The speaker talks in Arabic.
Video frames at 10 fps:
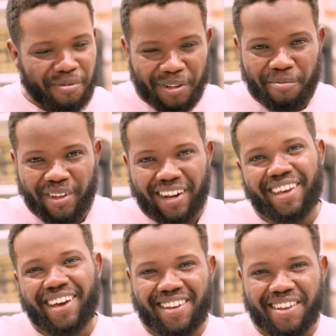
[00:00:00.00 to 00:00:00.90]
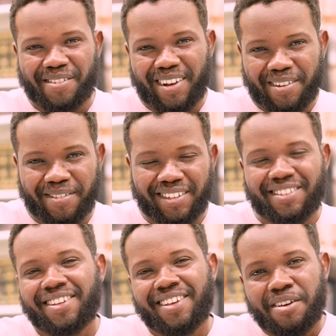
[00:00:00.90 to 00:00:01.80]
مدمر اي حاجه يا معلم
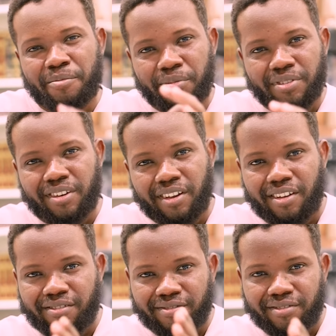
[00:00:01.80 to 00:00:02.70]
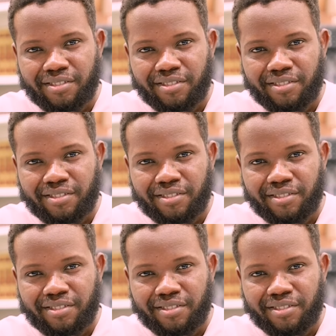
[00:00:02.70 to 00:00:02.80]
بيس الله